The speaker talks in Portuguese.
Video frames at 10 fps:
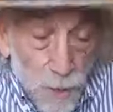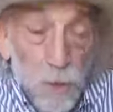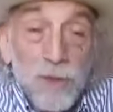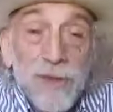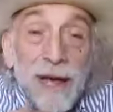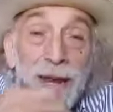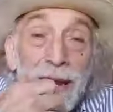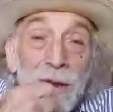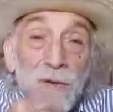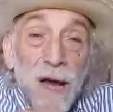contar em
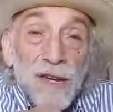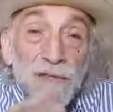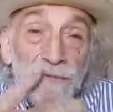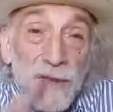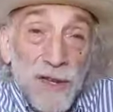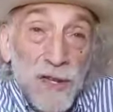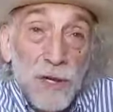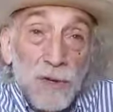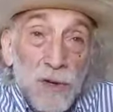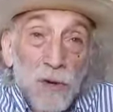linguagem
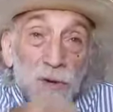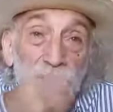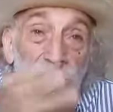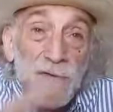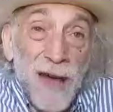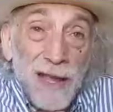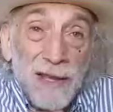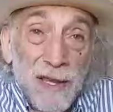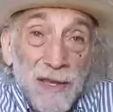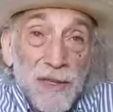infantil, de conto de
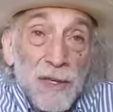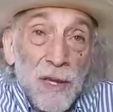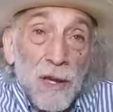fadas,